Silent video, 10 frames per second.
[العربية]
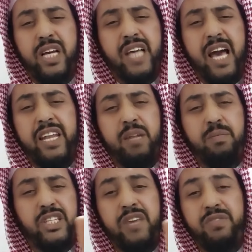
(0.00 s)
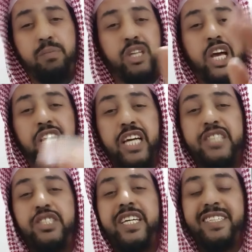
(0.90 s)
كسائر البشر في
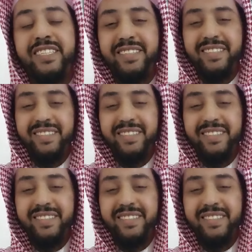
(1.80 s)
بشريته